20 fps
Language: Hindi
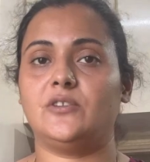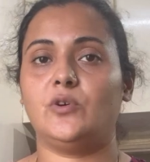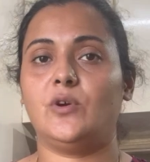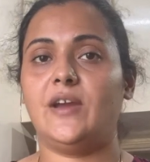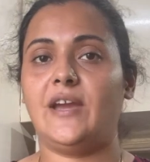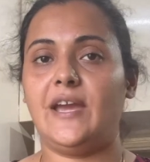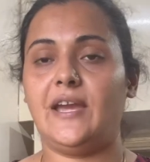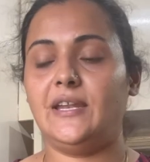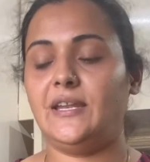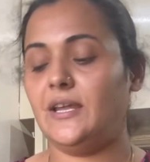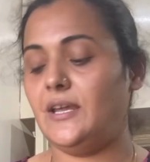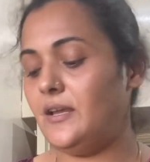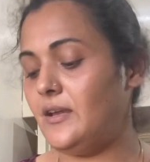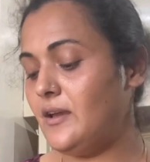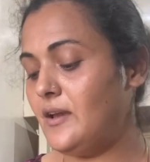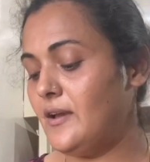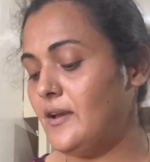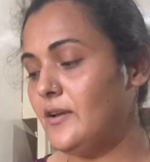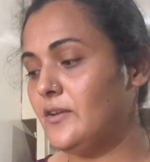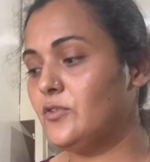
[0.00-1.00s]
तो है नहीं
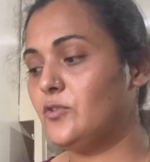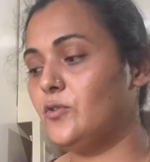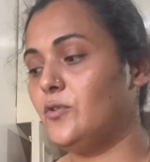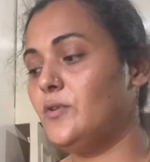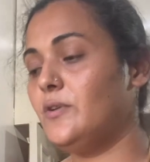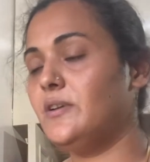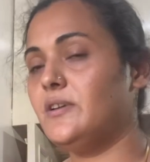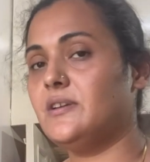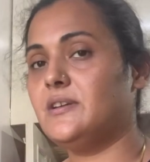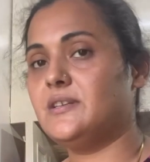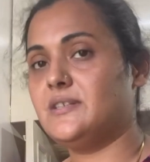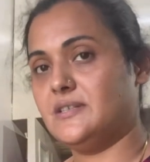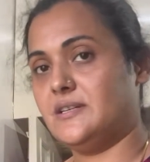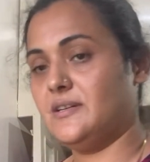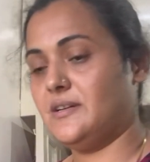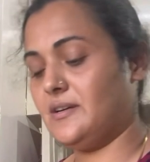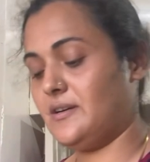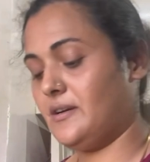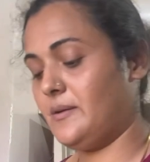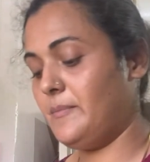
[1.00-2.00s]
तो आ,